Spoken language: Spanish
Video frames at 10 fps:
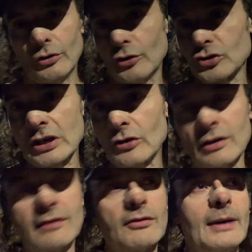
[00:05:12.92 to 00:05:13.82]
no
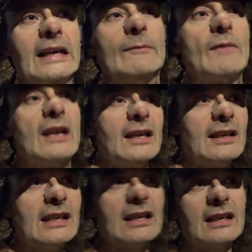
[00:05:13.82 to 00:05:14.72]
sincronizo, ¿vale?
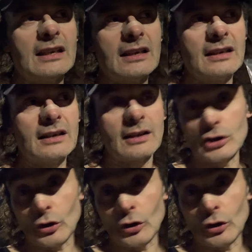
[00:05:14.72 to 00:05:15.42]
Y,